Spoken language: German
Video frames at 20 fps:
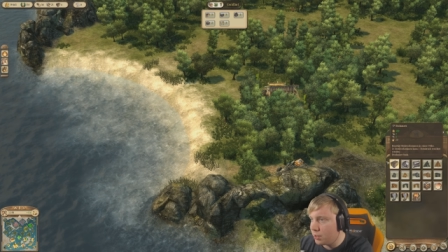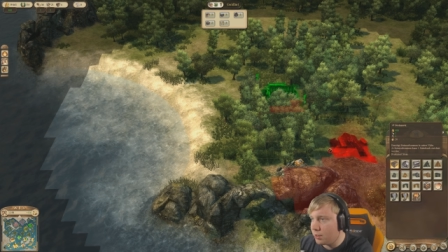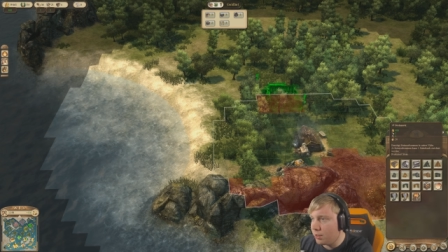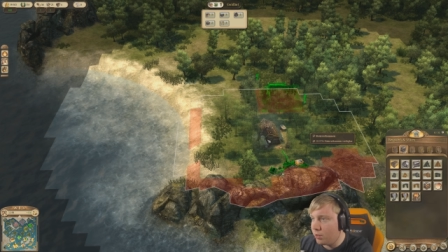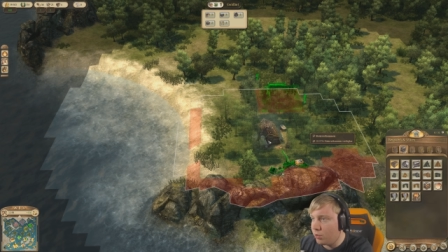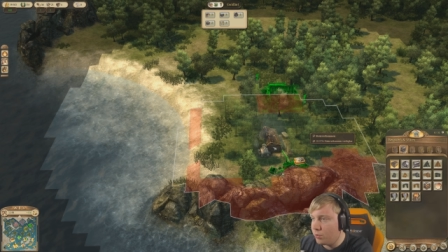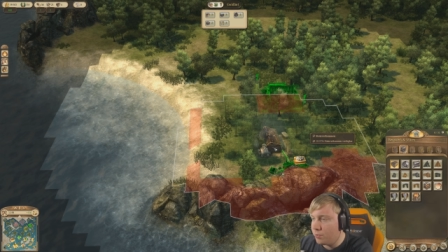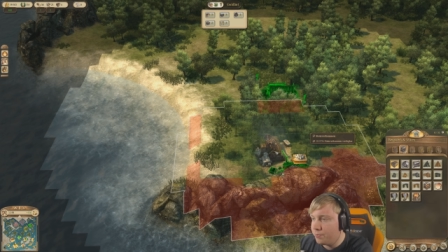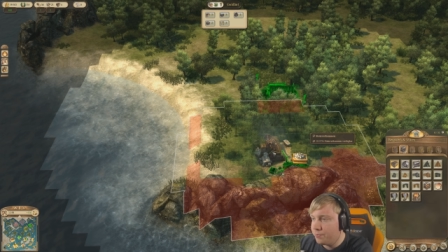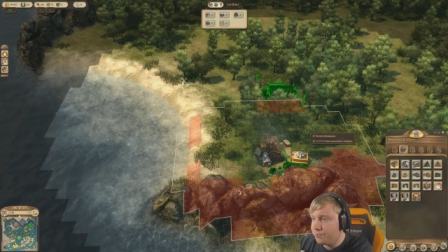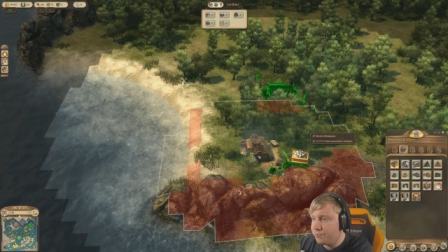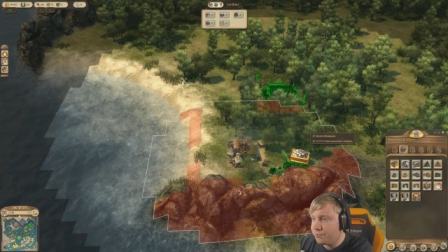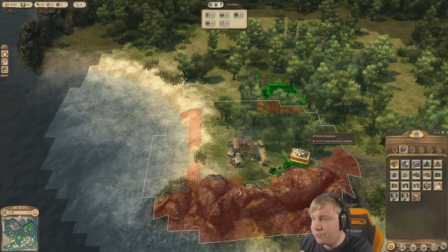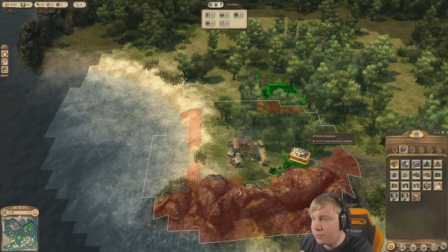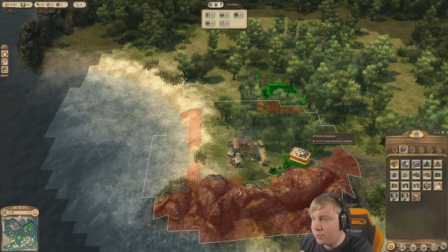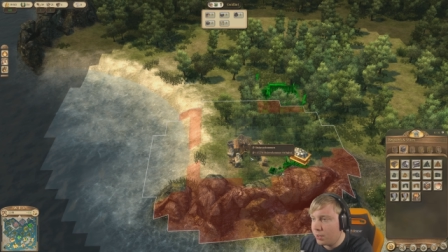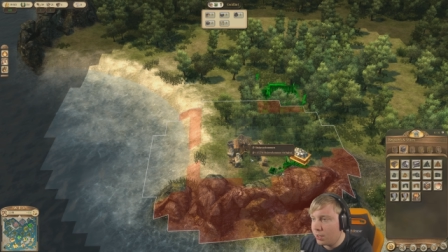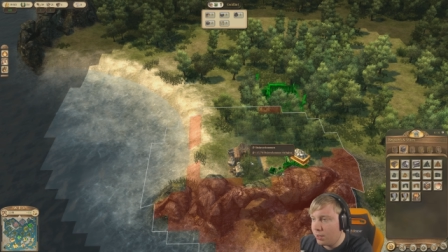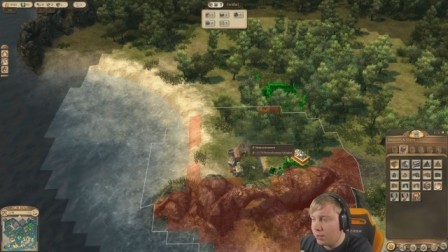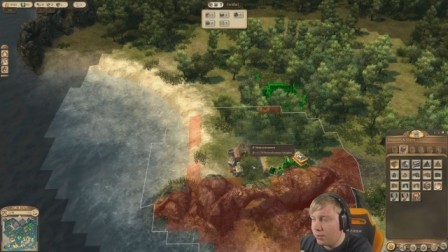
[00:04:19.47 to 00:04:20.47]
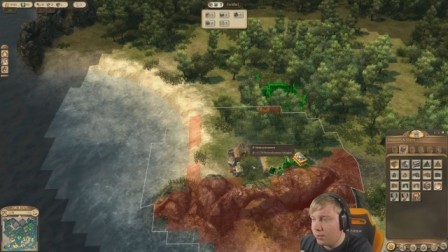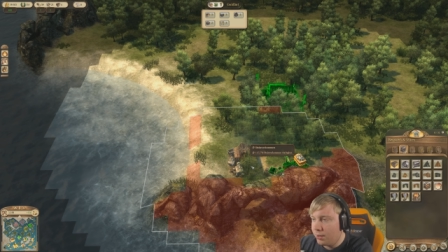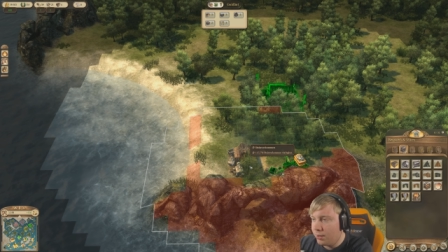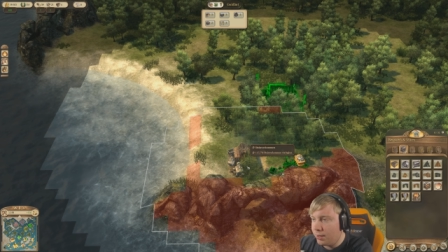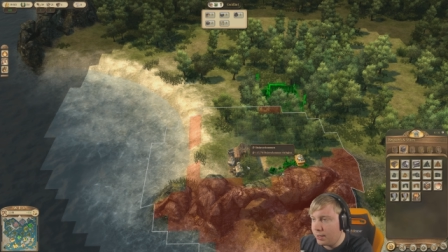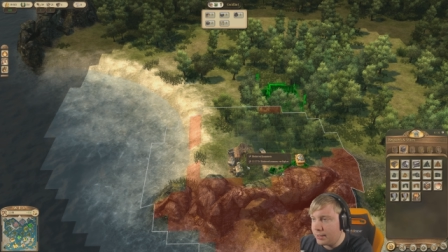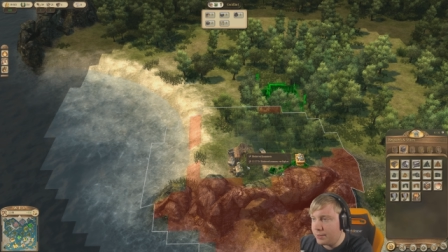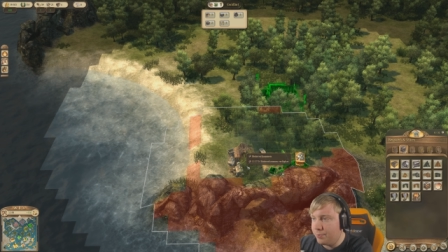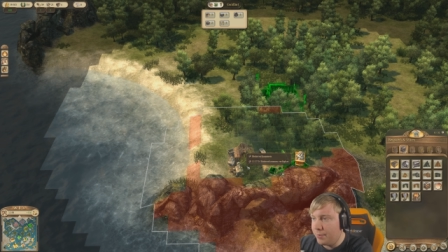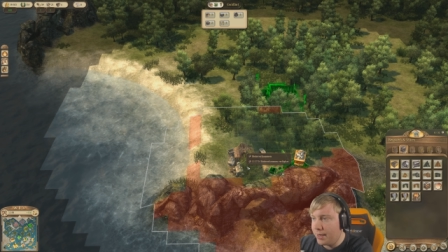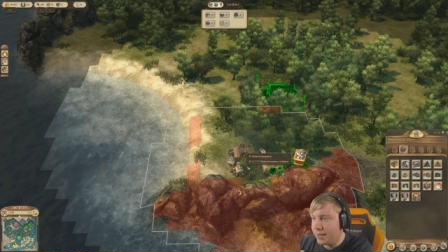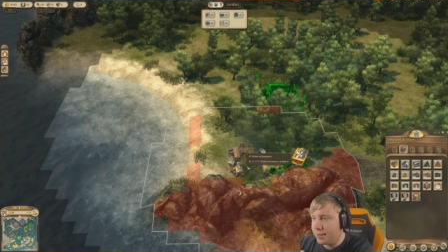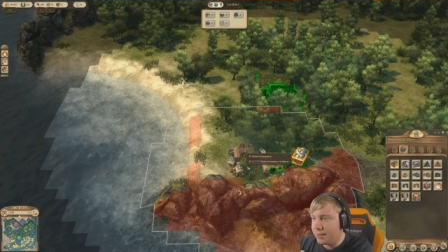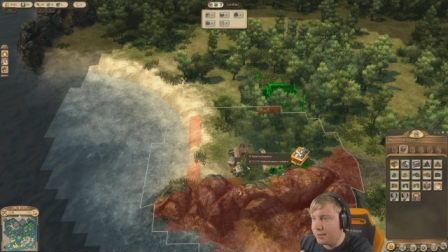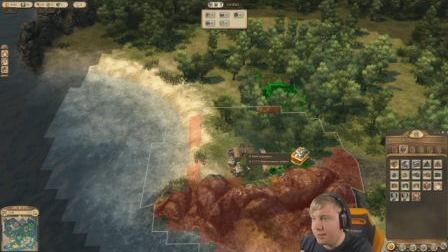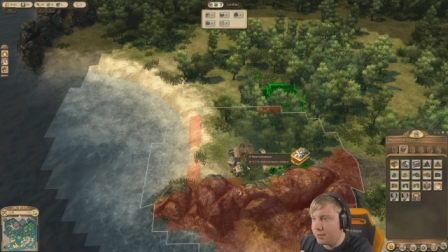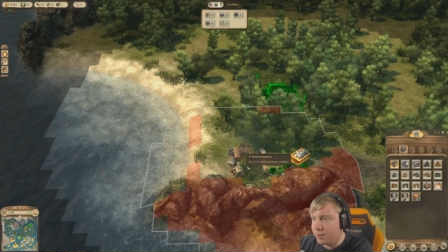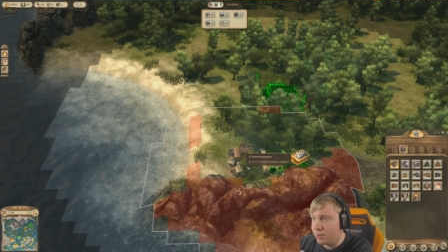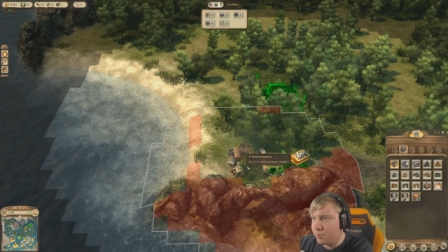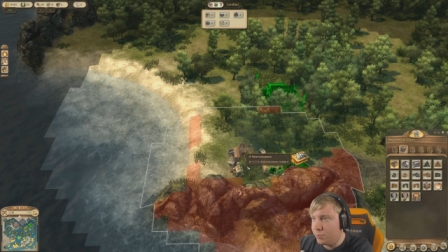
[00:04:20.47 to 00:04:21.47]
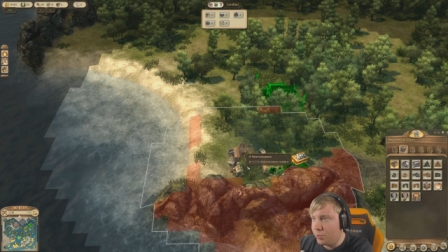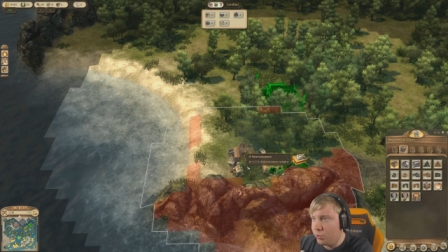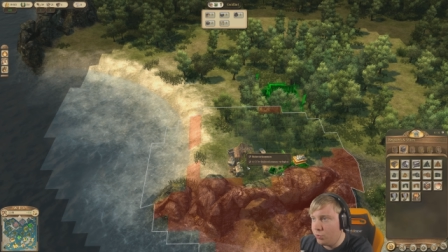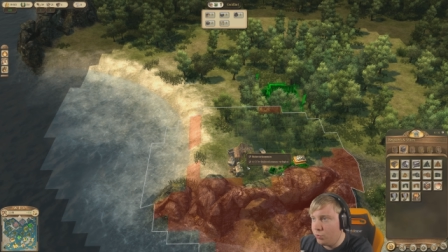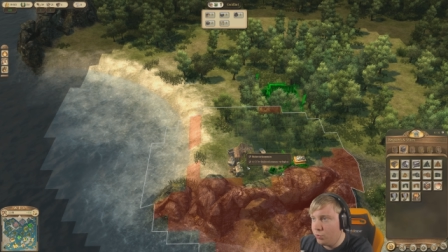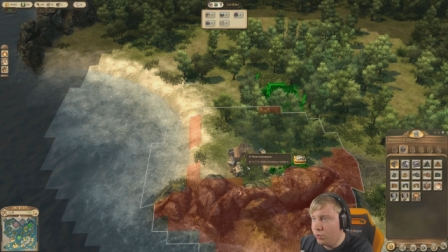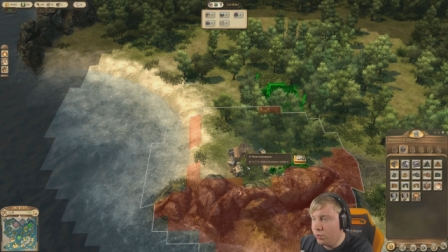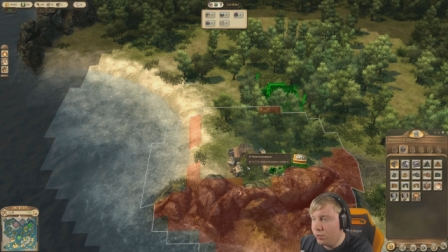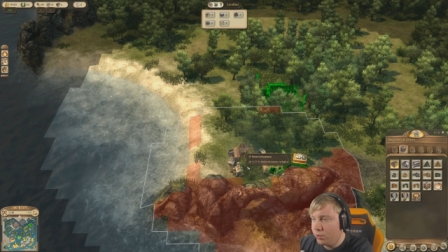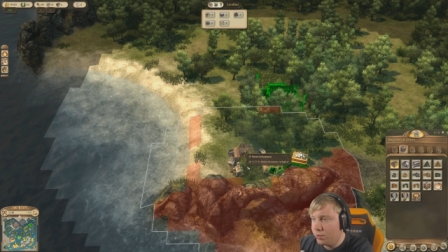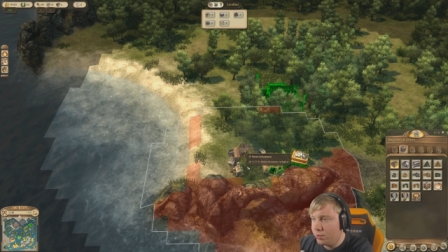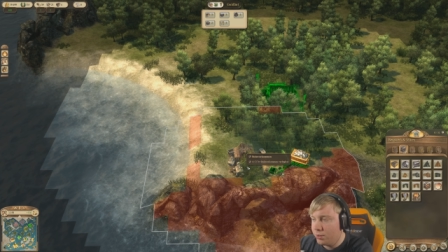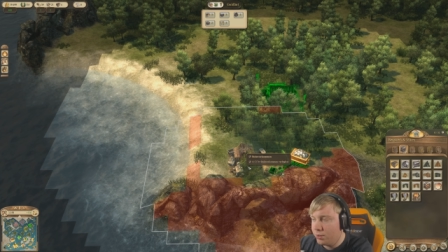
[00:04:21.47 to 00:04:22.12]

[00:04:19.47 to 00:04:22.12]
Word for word: Genau. Ich mag ja dieses Menü.